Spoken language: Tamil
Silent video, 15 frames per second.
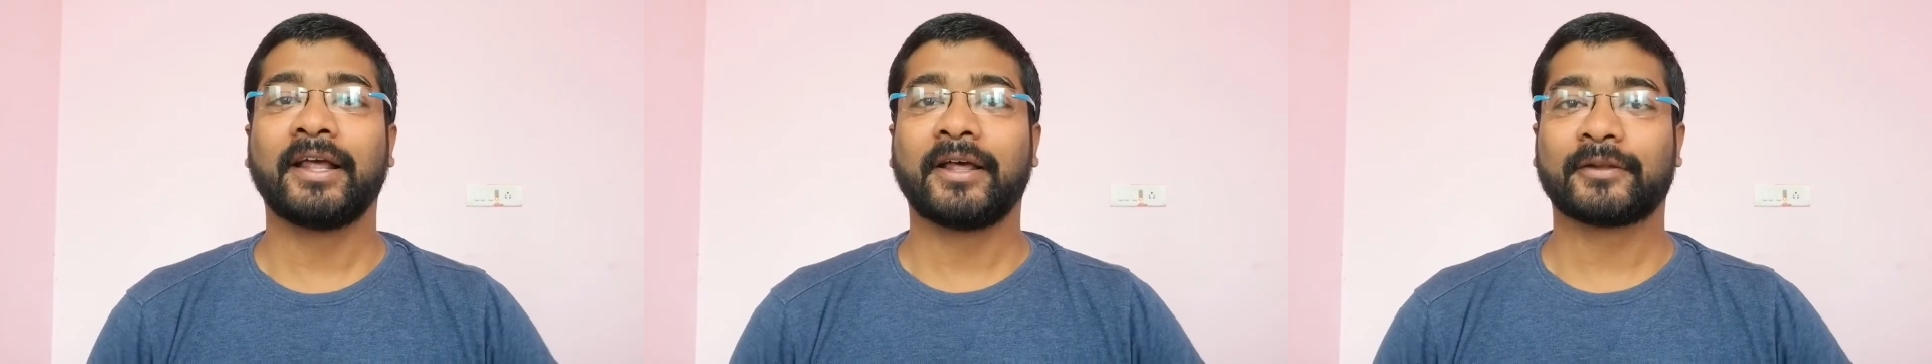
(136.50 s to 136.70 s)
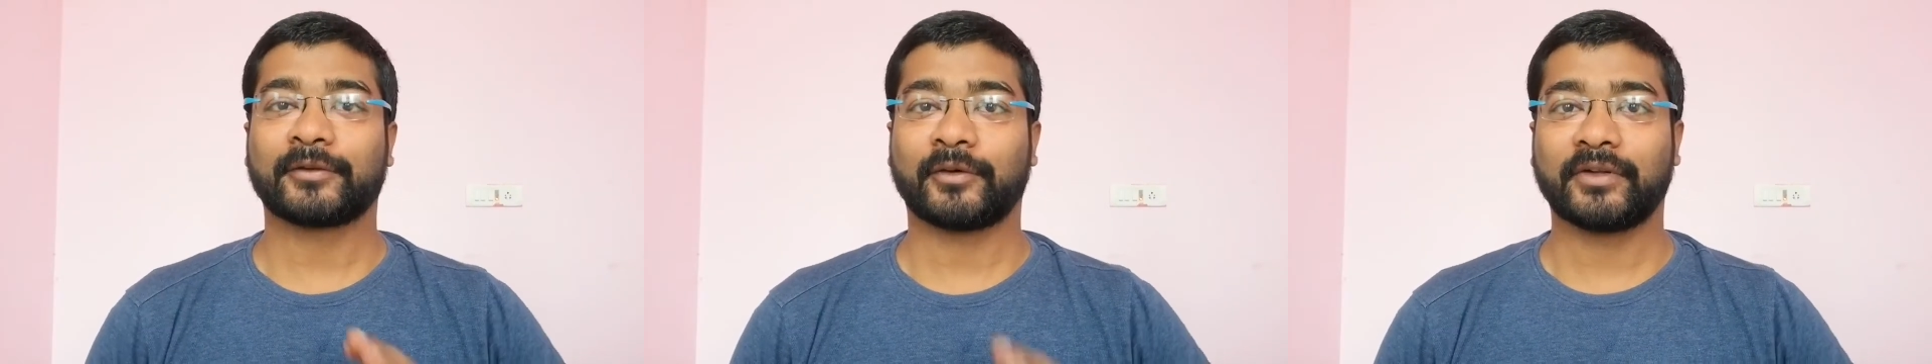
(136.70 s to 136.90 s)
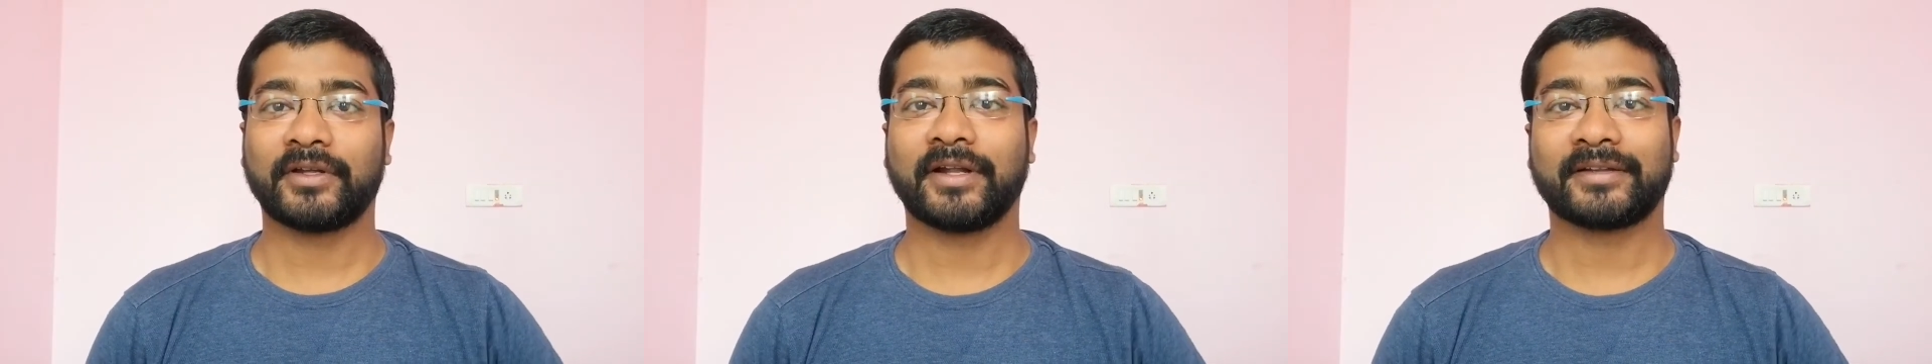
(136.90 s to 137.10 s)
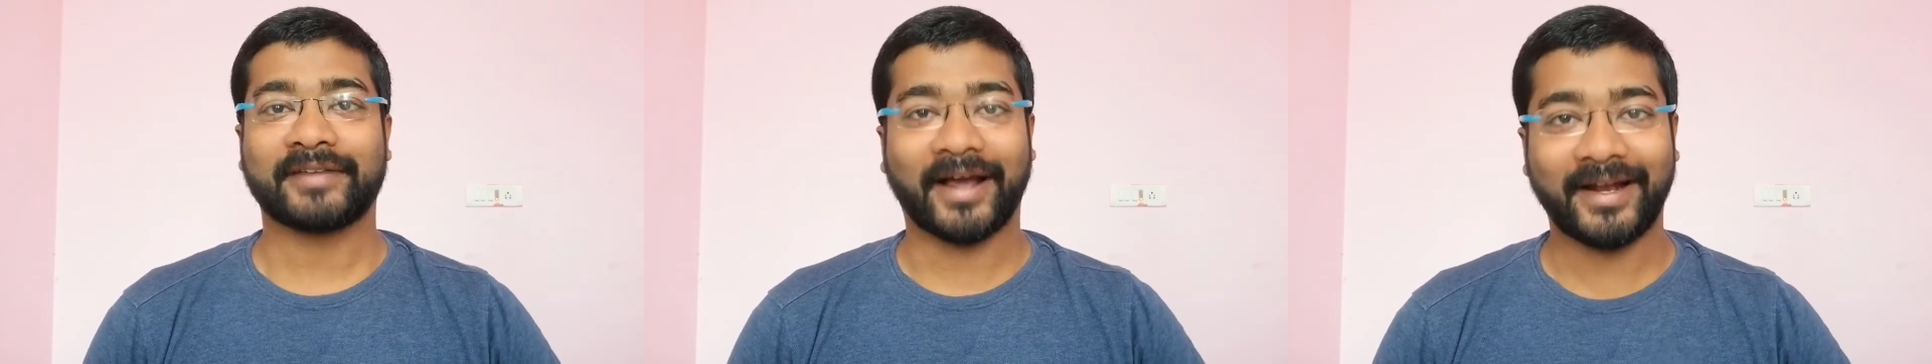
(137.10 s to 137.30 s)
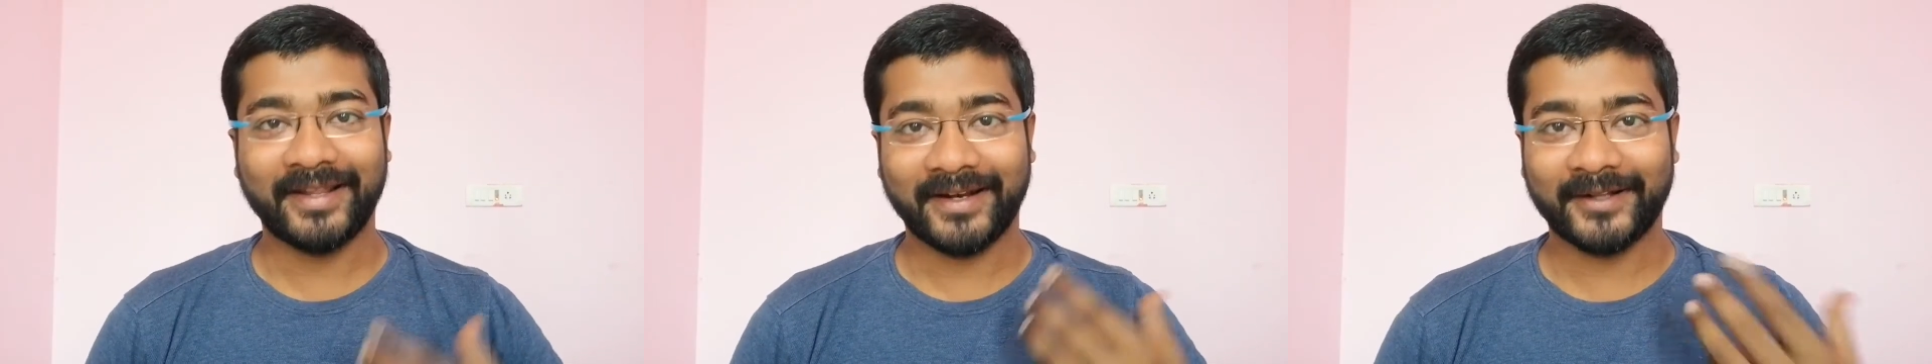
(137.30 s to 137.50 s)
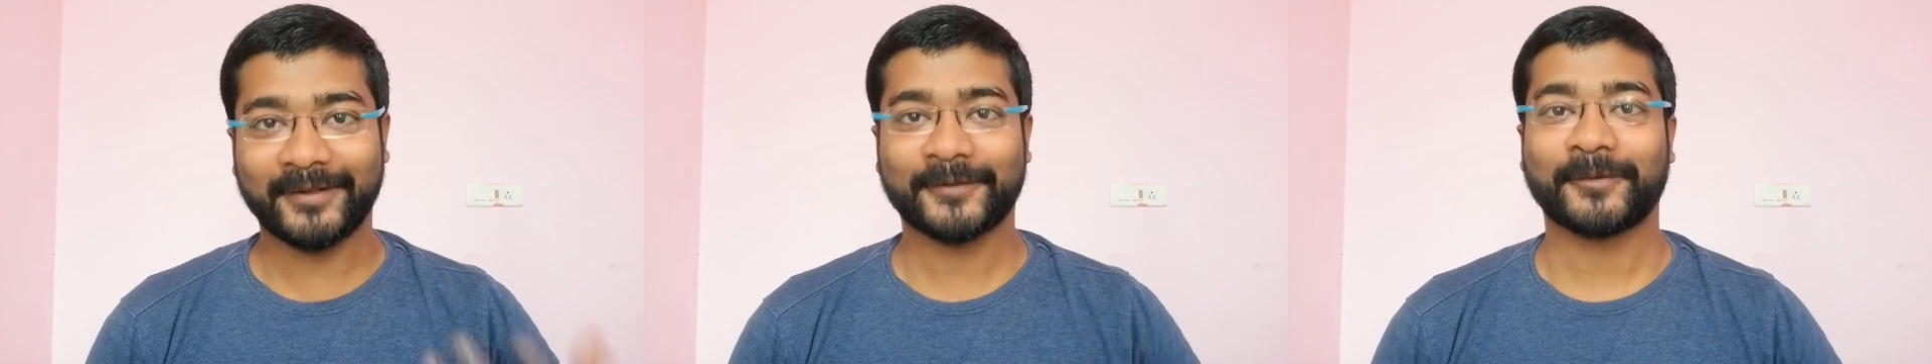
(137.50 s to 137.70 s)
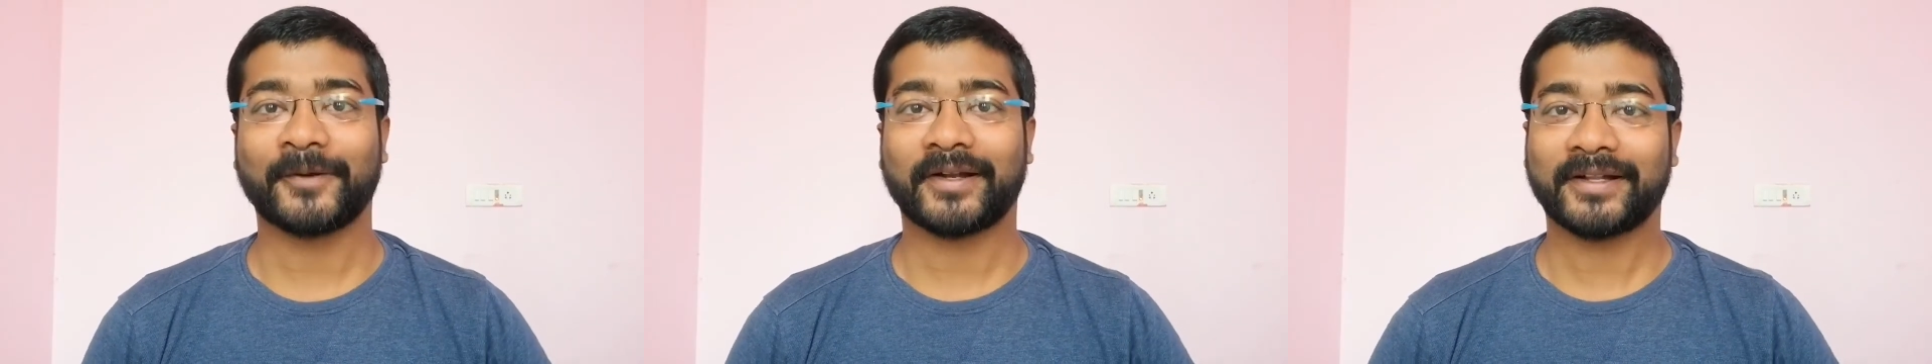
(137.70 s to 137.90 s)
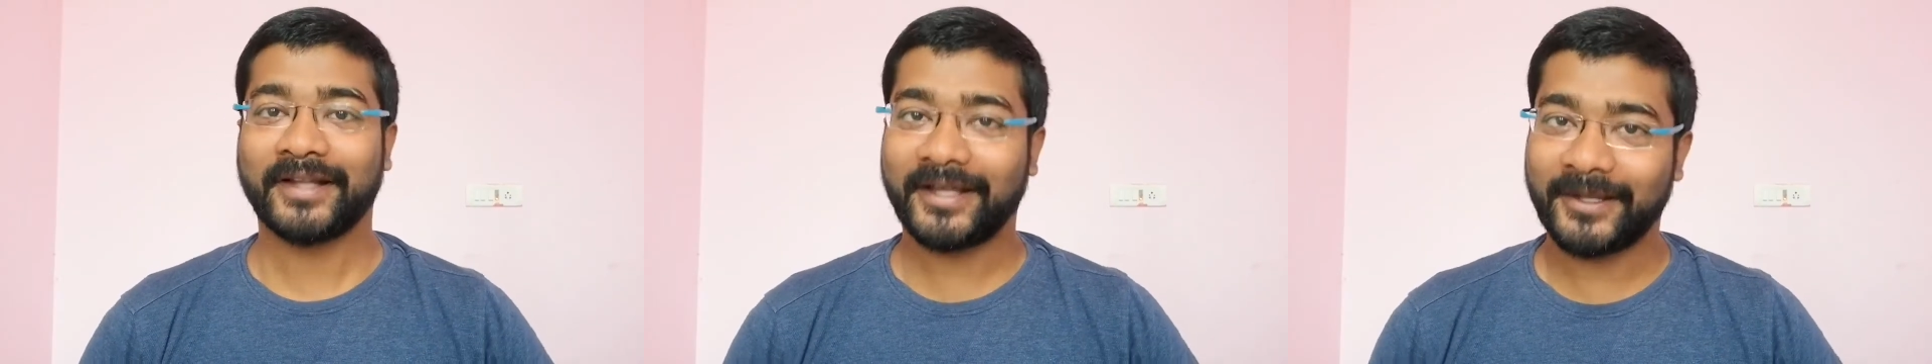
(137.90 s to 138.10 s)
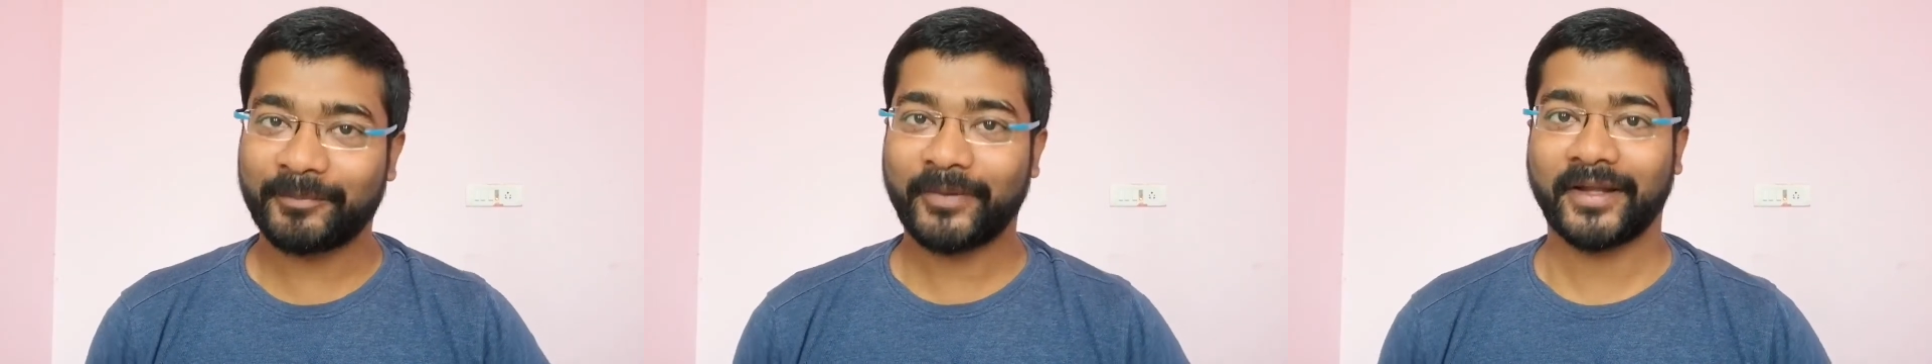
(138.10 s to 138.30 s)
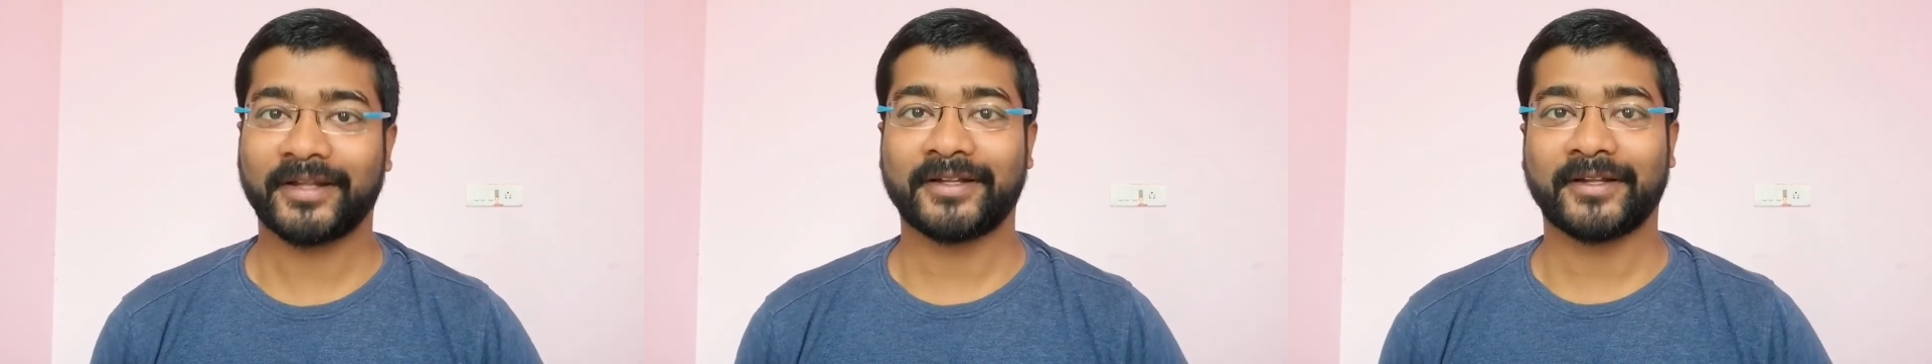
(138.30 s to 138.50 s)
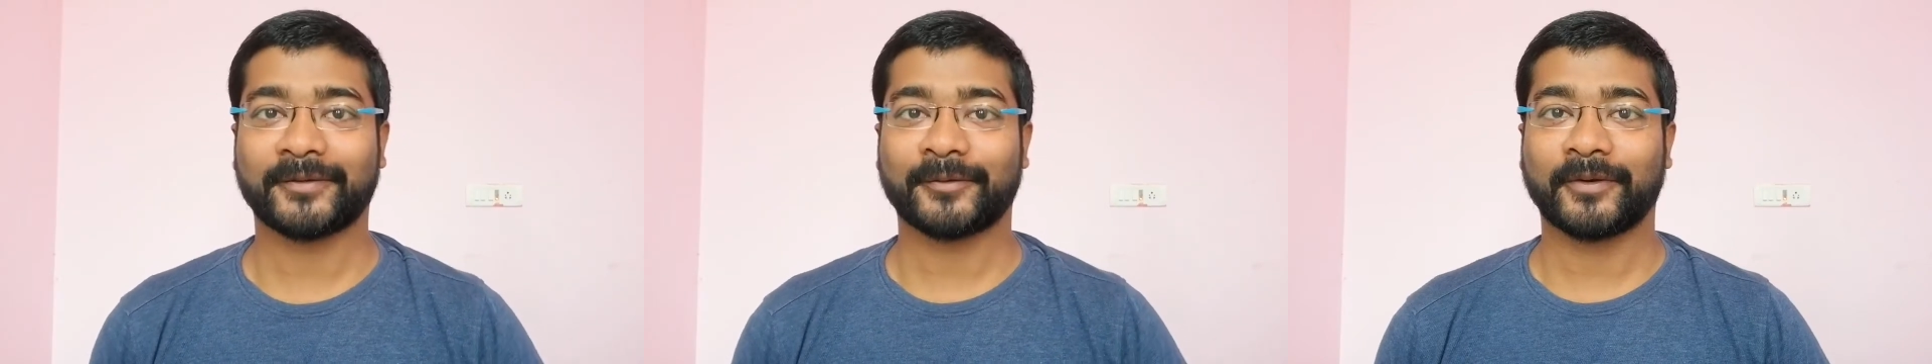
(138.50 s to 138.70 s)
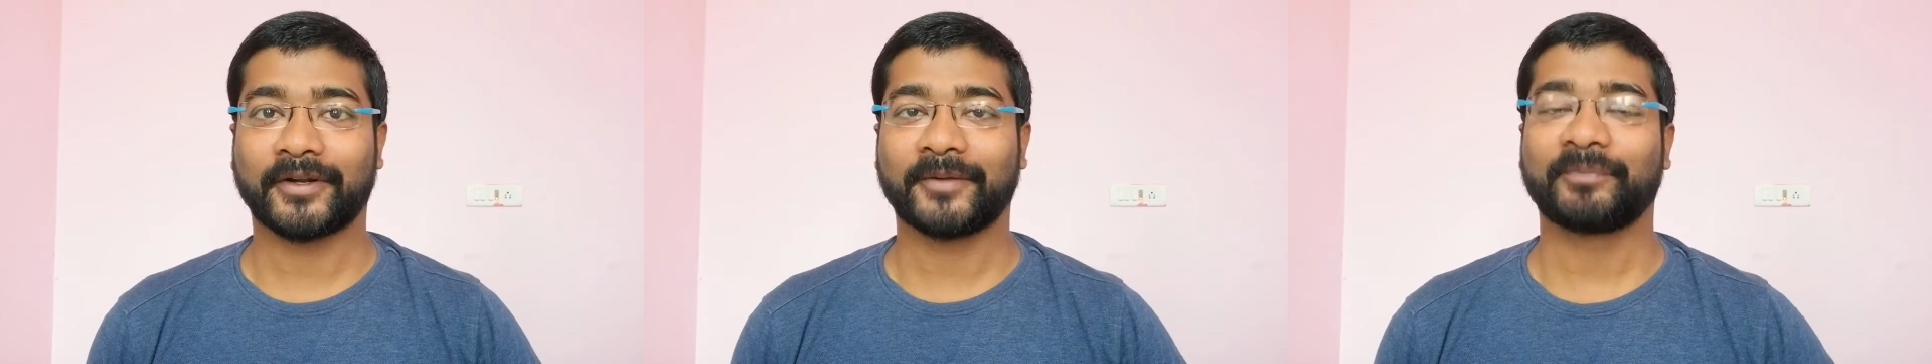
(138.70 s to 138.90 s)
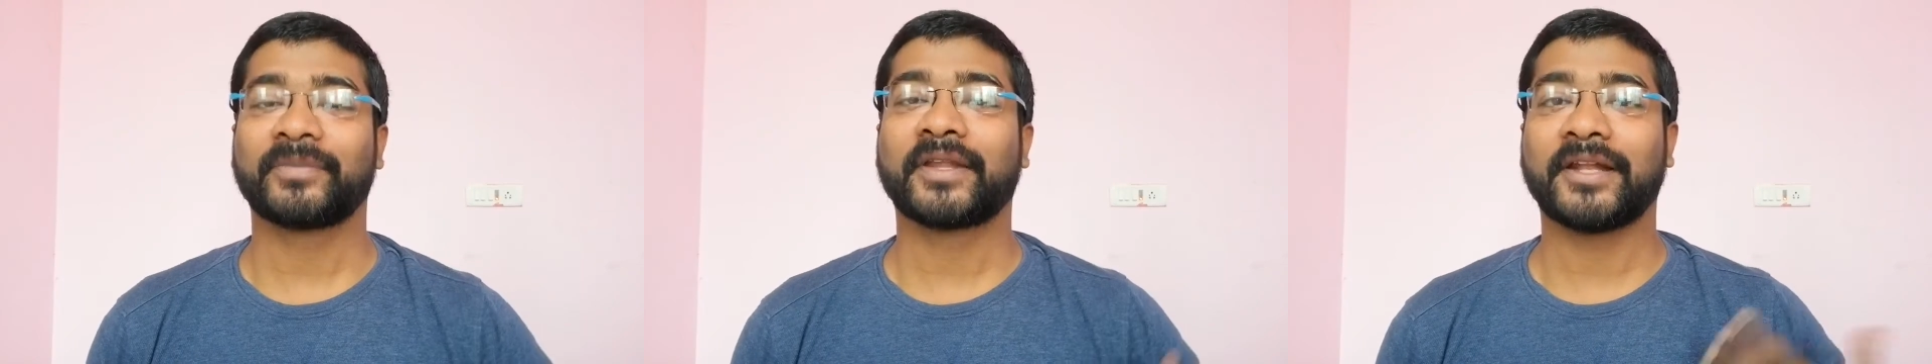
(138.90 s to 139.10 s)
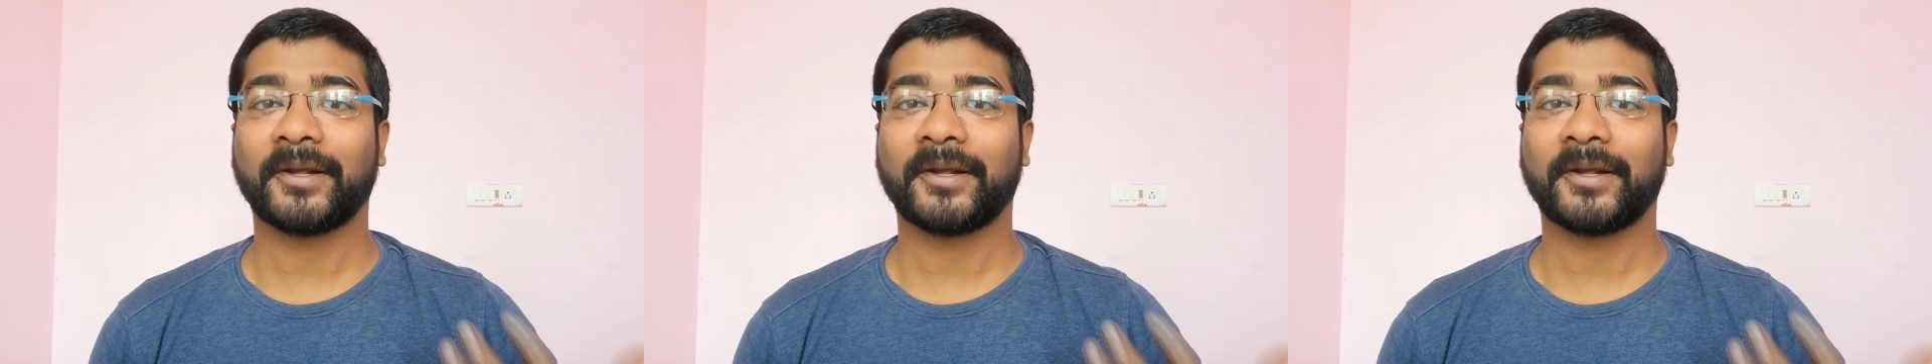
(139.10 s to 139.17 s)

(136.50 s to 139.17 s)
ஸோ வந்து நான் ஸ்டார்டிங்லேருந்து சொல்கிறது இப்போ அதை தான் சொல்கிறேன்